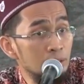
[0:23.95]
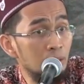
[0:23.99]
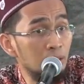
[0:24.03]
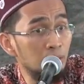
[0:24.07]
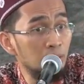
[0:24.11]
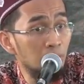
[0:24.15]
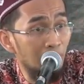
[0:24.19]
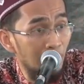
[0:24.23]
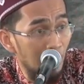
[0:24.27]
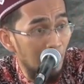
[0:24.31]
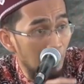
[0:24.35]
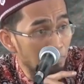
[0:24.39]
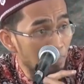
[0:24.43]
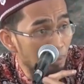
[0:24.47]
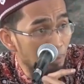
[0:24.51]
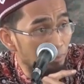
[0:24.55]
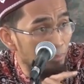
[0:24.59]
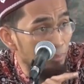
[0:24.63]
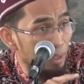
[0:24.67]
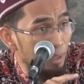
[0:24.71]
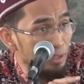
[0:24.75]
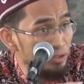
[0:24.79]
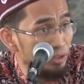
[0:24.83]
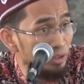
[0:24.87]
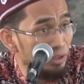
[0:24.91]
kalau hamba
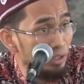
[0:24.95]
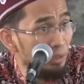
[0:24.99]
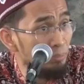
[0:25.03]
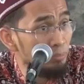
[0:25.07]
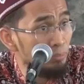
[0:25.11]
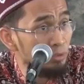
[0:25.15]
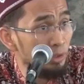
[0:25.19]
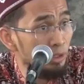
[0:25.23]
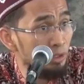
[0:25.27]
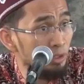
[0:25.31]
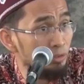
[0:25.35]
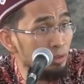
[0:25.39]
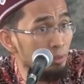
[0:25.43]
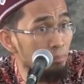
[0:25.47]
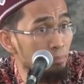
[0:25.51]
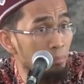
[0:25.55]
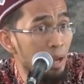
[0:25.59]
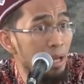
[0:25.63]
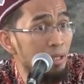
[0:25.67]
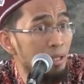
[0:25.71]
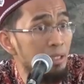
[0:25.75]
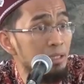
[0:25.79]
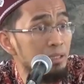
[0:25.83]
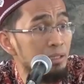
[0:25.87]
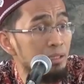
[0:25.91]
membaca dalam salatnya
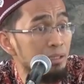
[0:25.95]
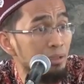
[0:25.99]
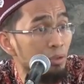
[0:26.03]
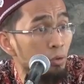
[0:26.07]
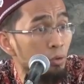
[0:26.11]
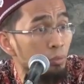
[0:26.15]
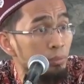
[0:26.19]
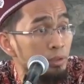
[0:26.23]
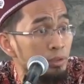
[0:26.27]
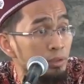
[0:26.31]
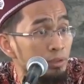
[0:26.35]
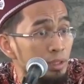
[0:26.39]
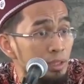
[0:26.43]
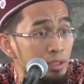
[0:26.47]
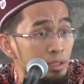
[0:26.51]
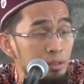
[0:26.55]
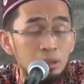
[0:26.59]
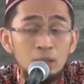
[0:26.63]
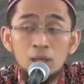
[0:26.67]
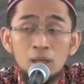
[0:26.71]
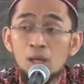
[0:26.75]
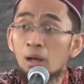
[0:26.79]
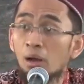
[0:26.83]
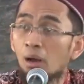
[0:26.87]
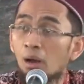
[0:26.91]
maliki yaumiddin,